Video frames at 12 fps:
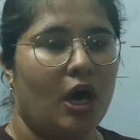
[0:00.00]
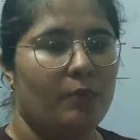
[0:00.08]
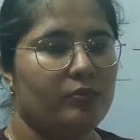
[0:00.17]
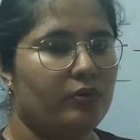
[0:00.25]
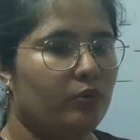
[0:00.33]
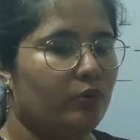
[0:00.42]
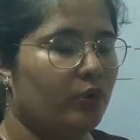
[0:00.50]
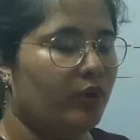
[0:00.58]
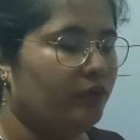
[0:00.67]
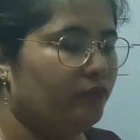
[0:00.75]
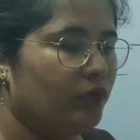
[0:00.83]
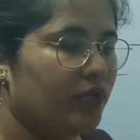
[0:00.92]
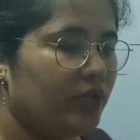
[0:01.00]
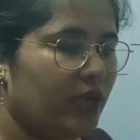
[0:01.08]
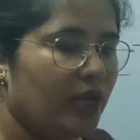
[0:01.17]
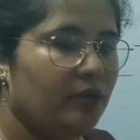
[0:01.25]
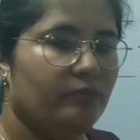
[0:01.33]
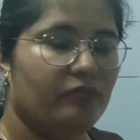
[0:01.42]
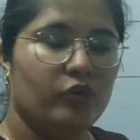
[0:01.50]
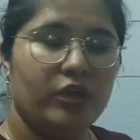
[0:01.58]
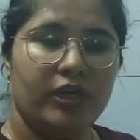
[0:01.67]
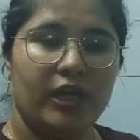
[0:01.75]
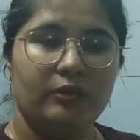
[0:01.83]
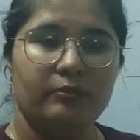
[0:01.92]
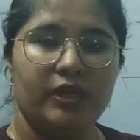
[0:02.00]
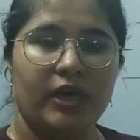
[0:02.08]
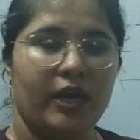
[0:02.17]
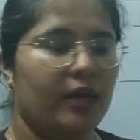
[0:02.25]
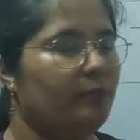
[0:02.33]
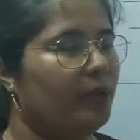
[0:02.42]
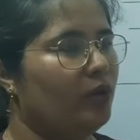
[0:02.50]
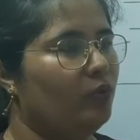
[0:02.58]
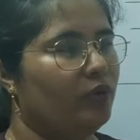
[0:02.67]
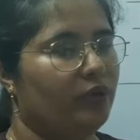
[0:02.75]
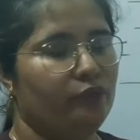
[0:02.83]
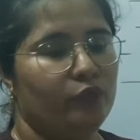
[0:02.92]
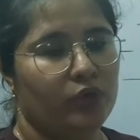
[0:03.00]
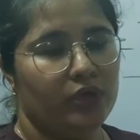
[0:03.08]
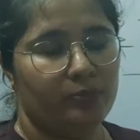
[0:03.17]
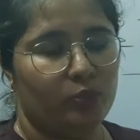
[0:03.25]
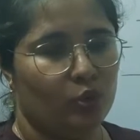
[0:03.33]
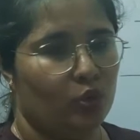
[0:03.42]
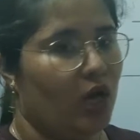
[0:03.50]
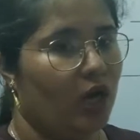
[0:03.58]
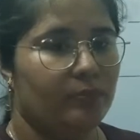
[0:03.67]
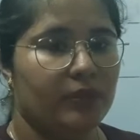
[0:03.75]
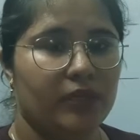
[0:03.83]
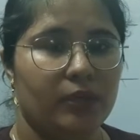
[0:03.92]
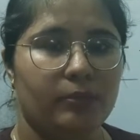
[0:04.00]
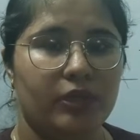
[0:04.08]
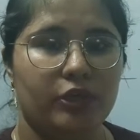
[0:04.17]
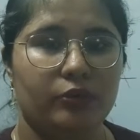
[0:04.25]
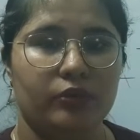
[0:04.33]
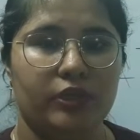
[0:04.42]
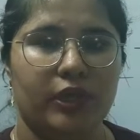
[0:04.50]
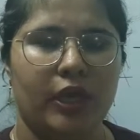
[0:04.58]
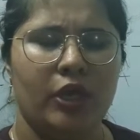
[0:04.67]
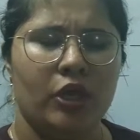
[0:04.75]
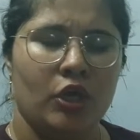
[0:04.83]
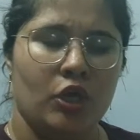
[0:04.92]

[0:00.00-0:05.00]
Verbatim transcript: आप कहोगे वुडन एल वुडन एलमीरा है मैं कहूँगी वुड तो कार्बन की बनी होती है